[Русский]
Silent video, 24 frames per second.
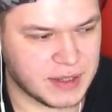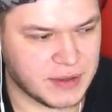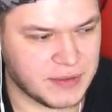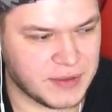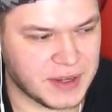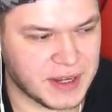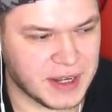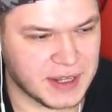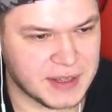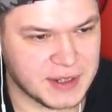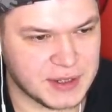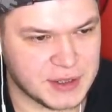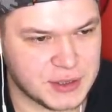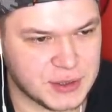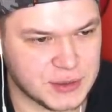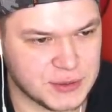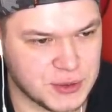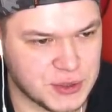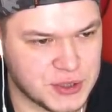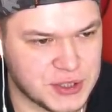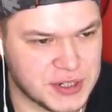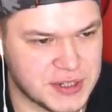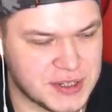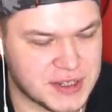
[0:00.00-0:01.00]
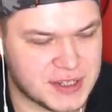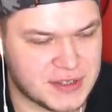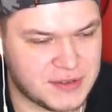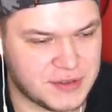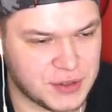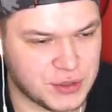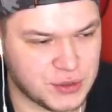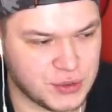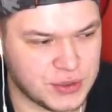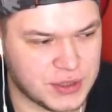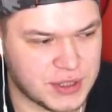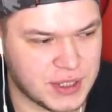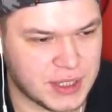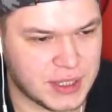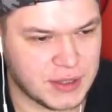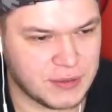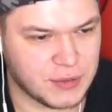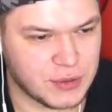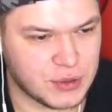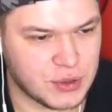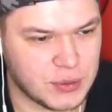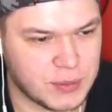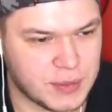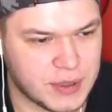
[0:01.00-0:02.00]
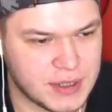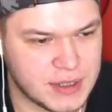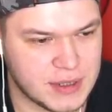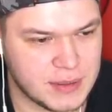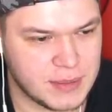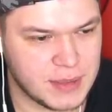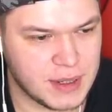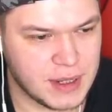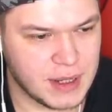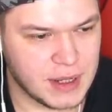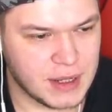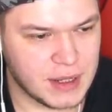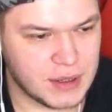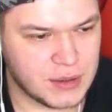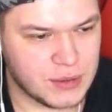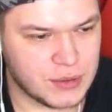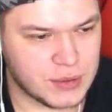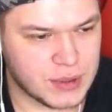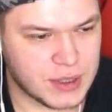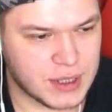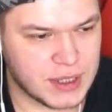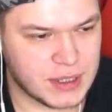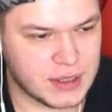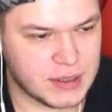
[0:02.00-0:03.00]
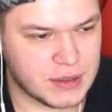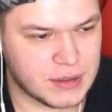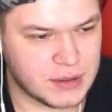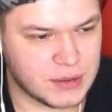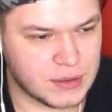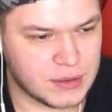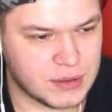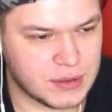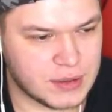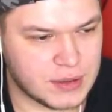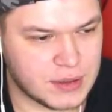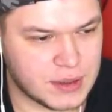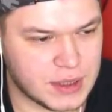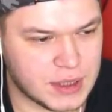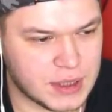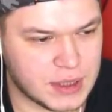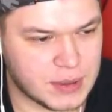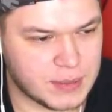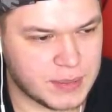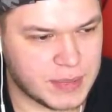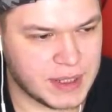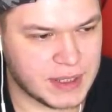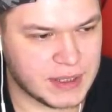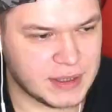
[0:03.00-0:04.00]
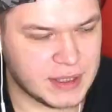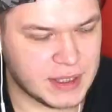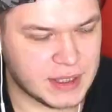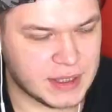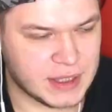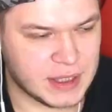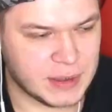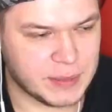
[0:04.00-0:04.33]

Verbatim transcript: навигатор, что лучше свернуть таким вот образом. Ну-ка. Блин, нет,